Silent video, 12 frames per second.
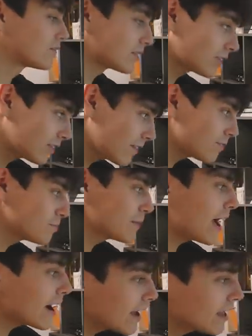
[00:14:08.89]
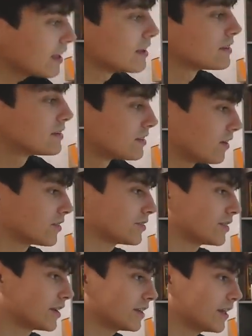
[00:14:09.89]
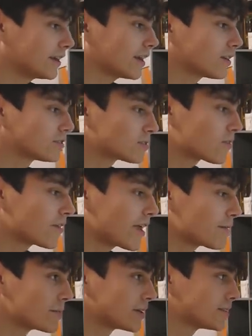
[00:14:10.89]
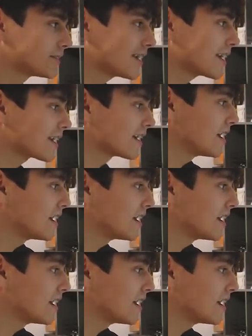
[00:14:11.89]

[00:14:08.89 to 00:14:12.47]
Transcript: wyszedłem w miarę znośnie. Dlatego drukujemy. Cyk.